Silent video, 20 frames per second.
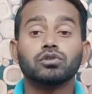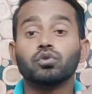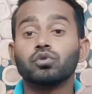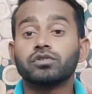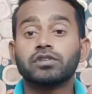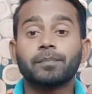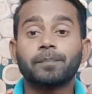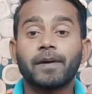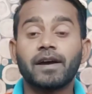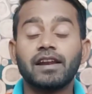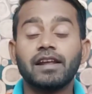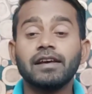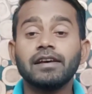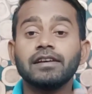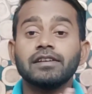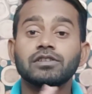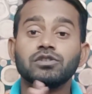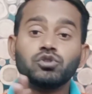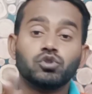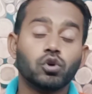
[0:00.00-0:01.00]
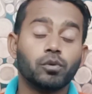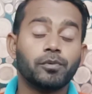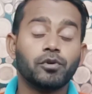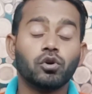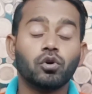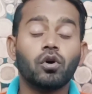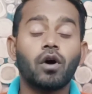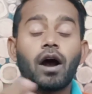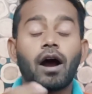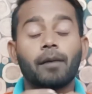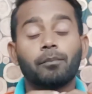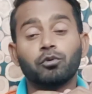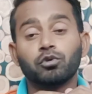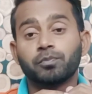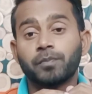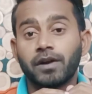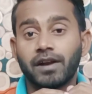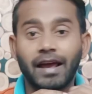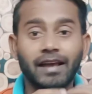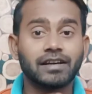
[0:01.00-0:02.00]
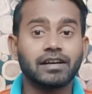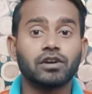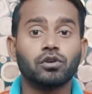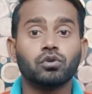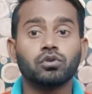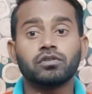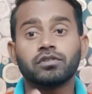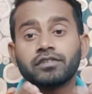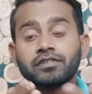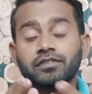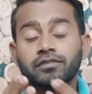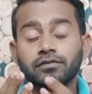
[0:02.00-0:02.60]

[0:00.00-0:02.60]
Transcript: तो उससे पहले जो भी हो आप उस पर लाइक करो